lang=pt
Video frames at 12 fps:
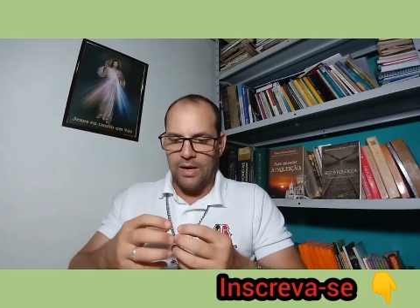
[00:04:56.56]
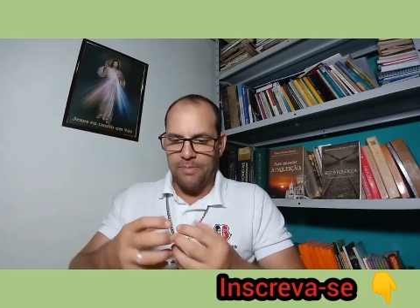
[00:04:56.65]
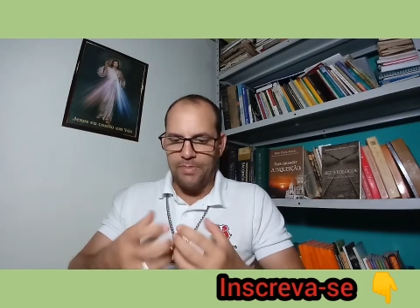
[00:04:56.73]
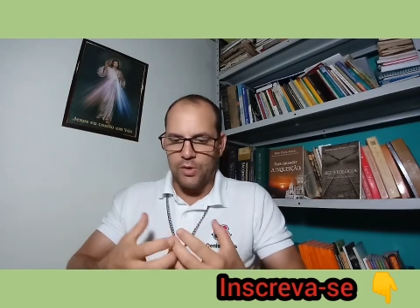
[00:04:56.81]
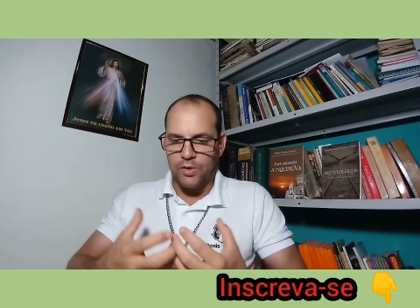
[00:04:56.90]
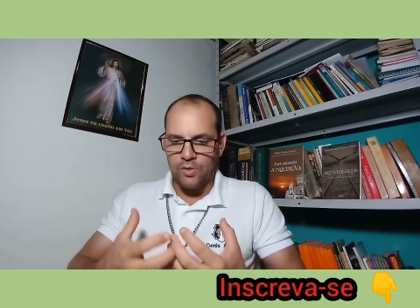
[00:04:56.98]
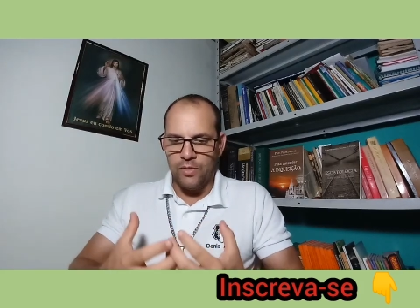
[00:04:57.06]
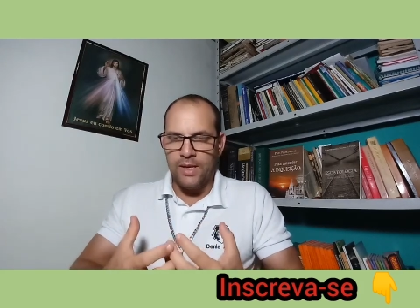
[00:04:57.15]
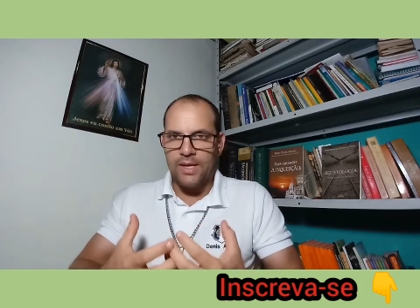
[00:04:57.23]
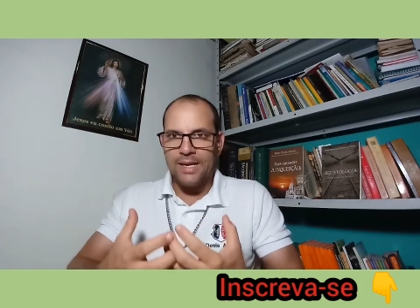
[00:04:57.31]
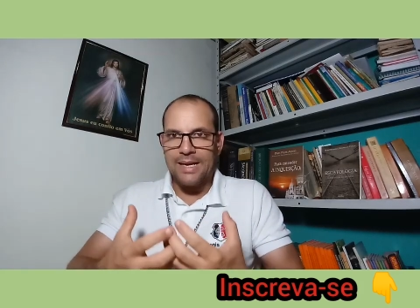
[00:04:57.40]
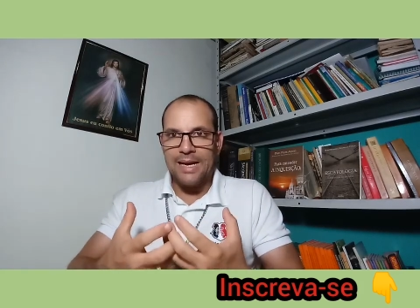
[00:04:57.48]
a pessoa
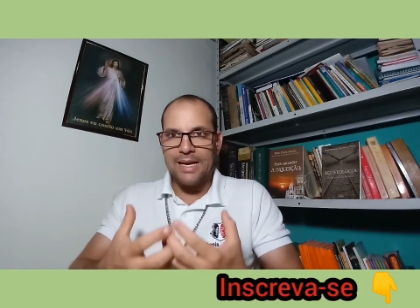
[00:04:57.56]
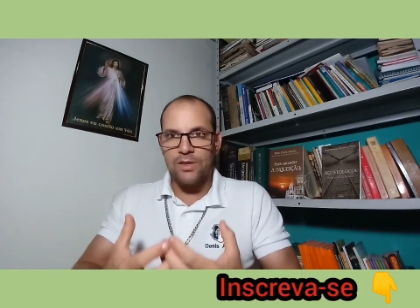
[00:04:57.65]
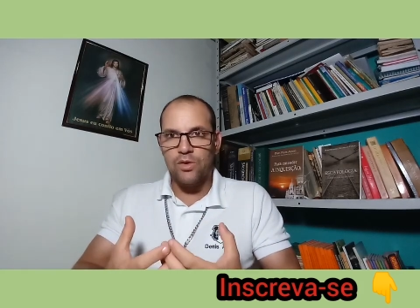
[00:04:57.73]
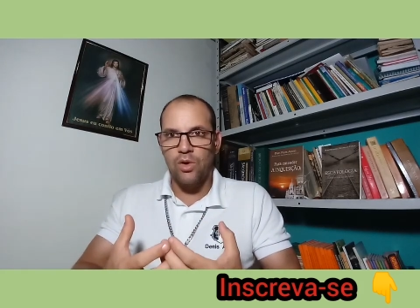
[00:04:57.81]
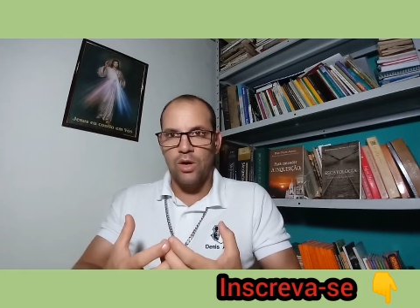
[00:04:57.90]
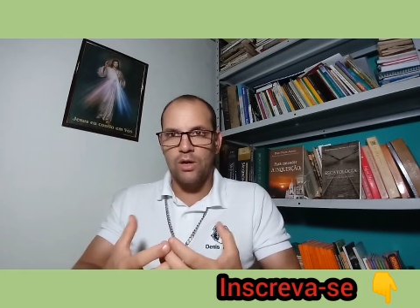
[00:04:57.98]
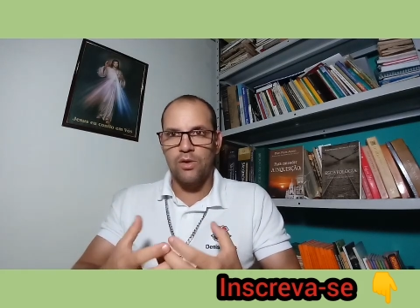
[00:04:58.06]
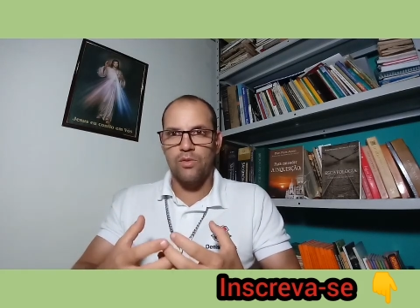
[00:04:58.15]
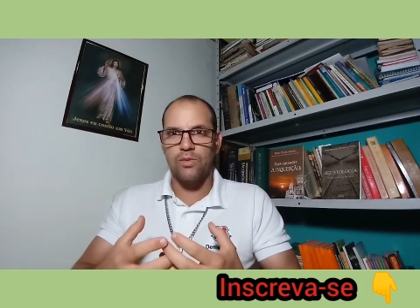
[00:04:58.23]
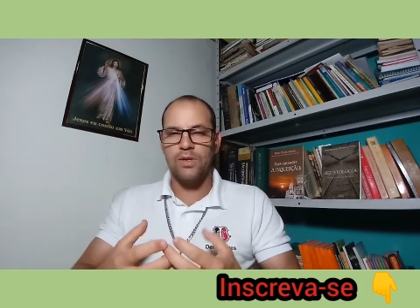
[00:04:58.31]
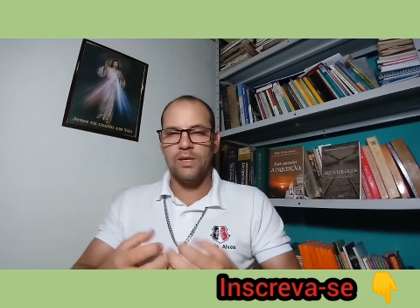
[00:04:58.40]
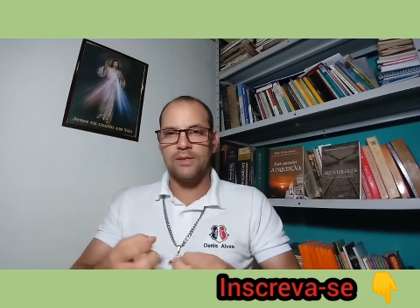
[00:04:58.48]
é
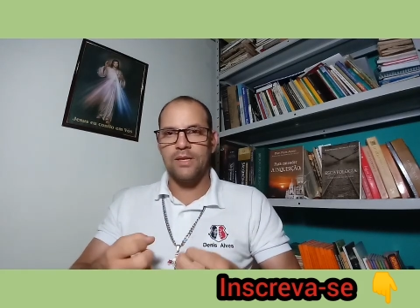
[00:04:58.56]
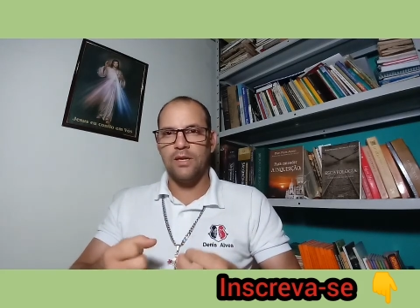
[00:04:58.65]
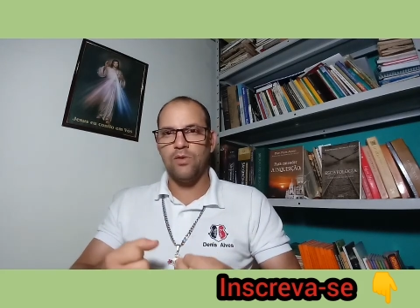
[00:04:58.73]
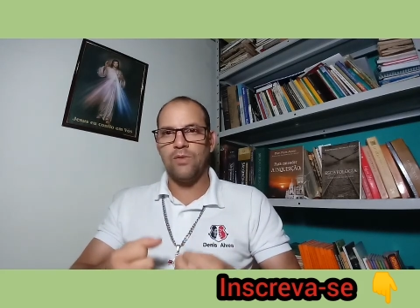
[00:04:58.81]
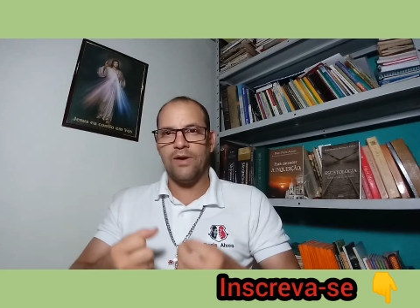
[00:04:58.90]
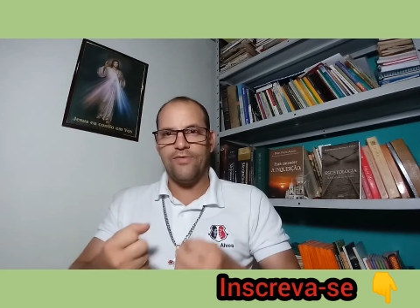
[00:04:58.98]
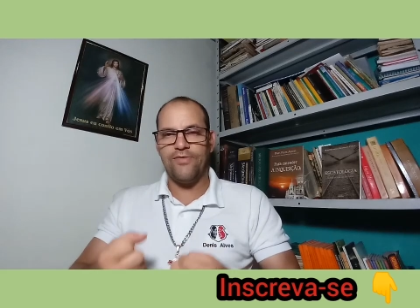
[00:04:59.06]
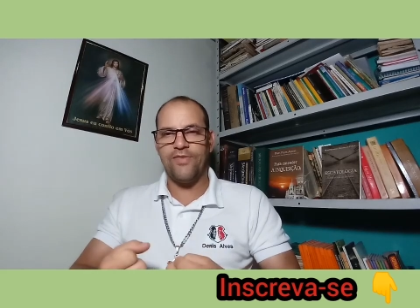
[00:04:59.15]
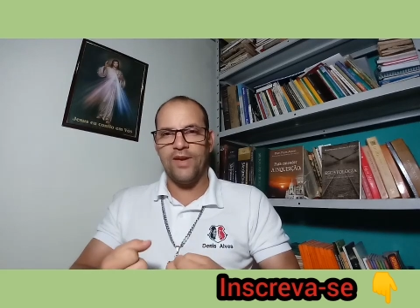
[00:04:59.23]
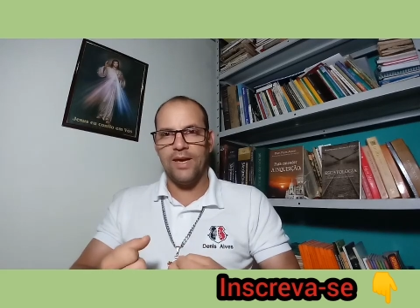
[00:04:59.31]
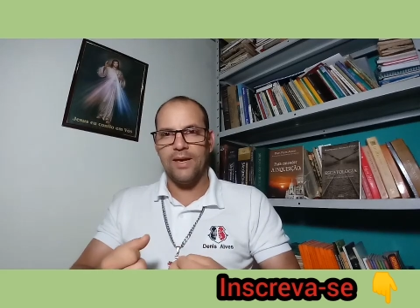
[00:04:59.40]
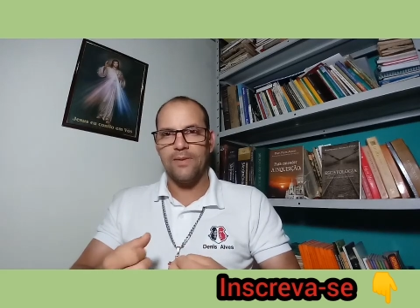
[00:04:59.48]
católico e tem uma
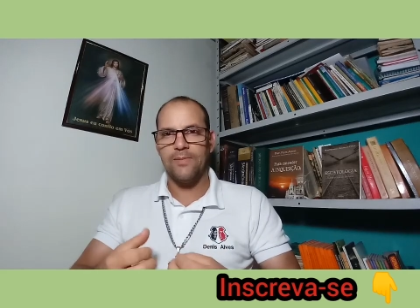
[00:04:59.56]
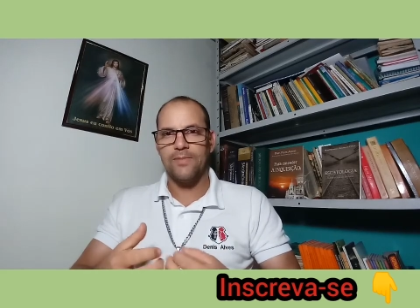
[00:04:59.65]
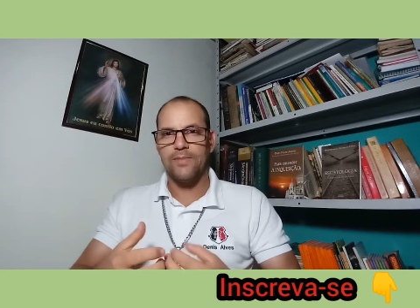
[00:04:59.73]
fé